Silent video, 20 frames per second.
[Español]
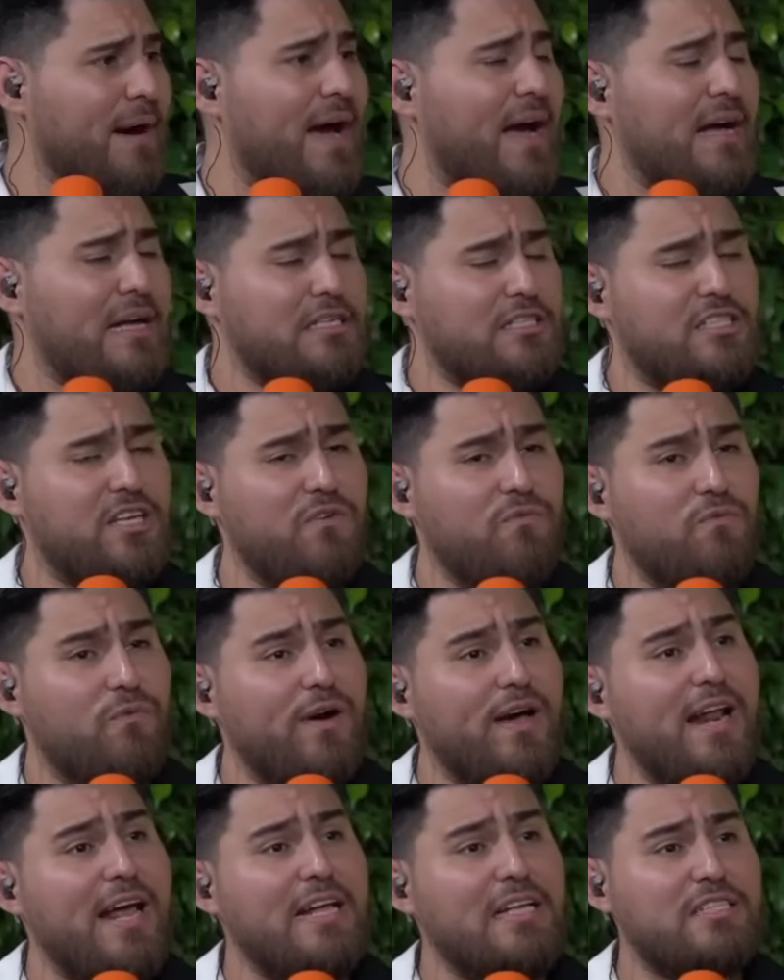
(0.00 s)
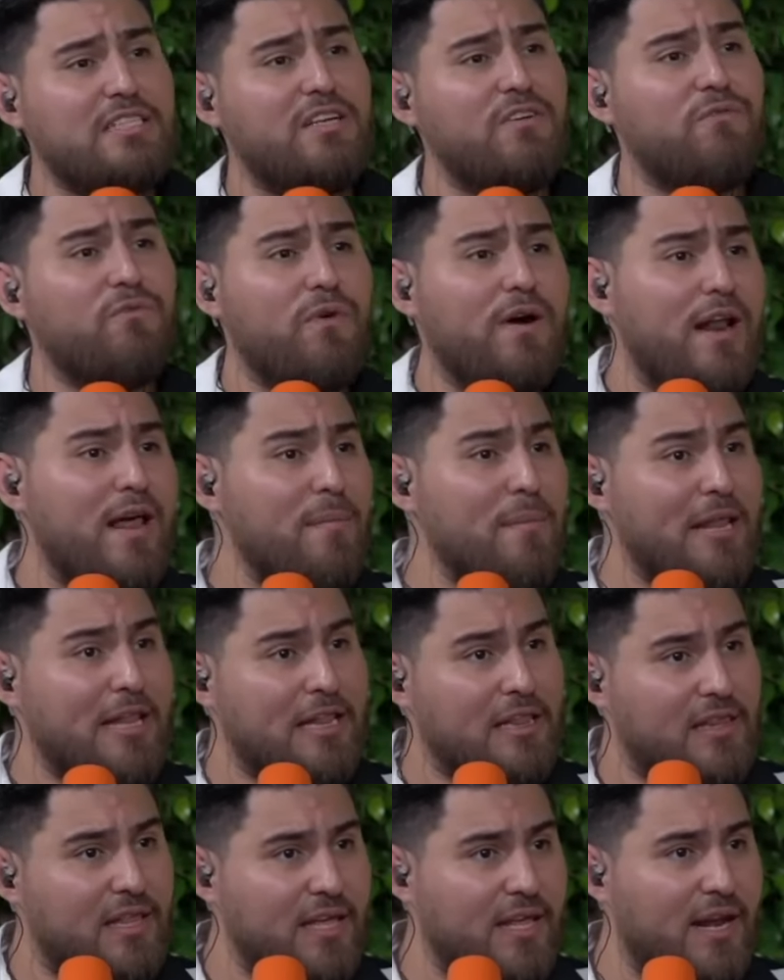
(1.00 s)
va. Si fuera, si fuera
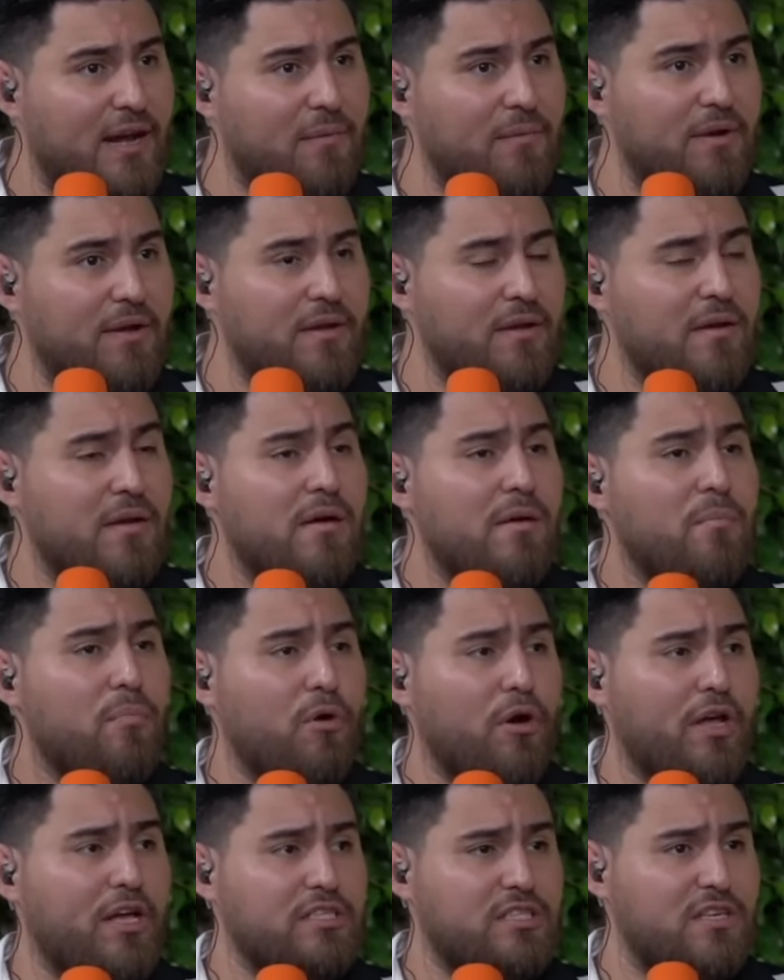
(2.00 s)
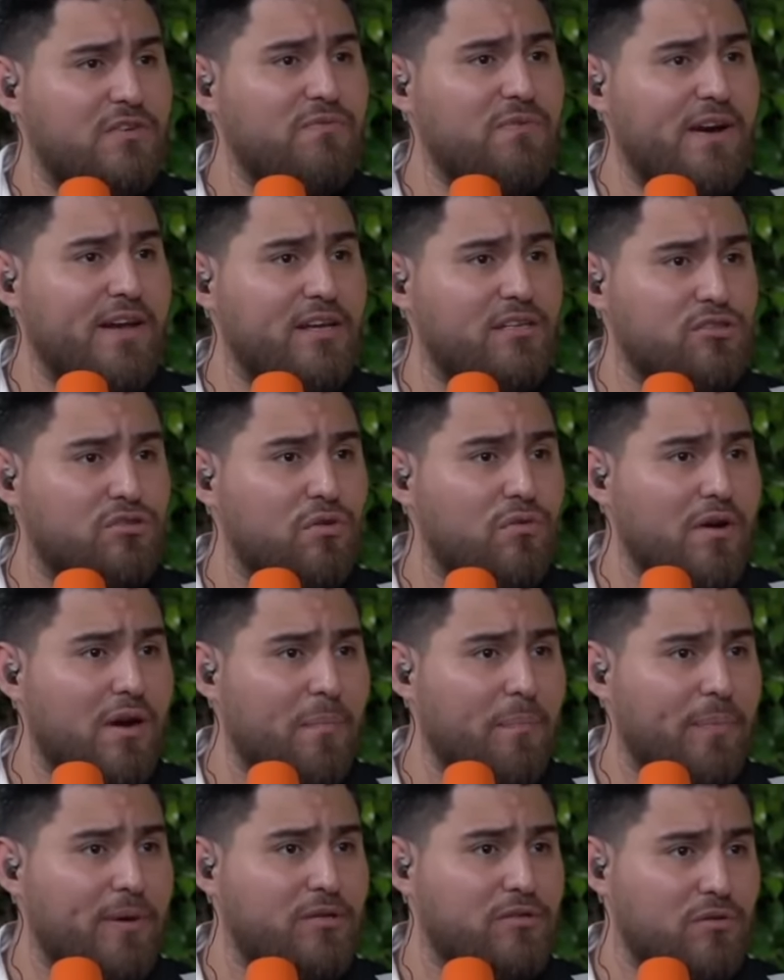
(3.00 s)
mentira, güey porque sí falleció
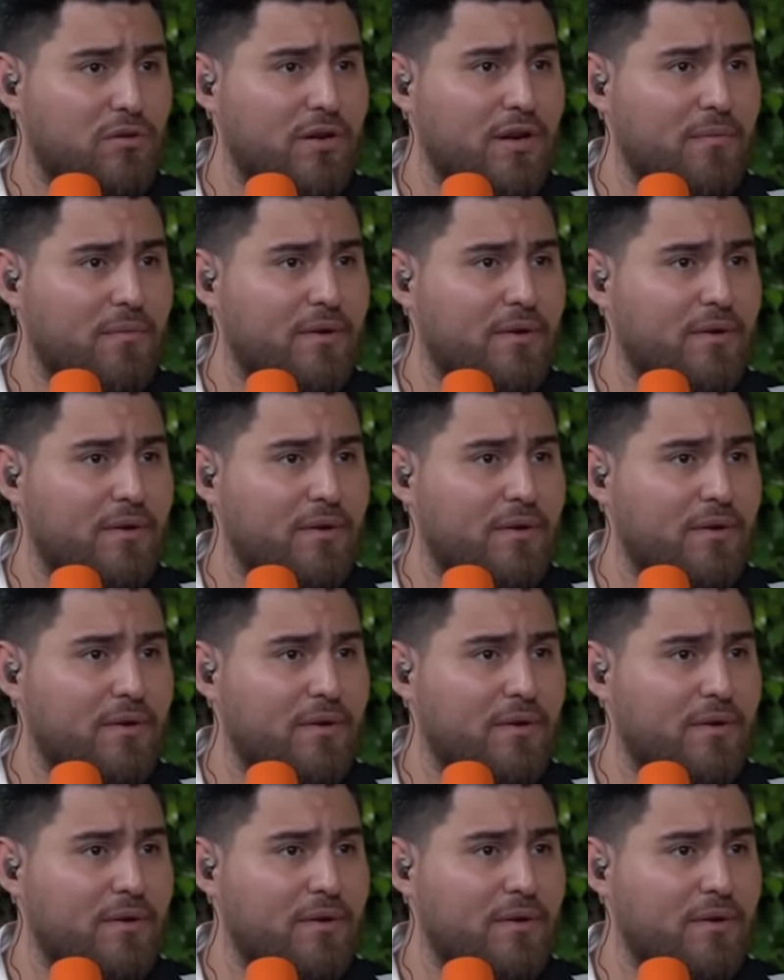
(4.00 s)
una persona,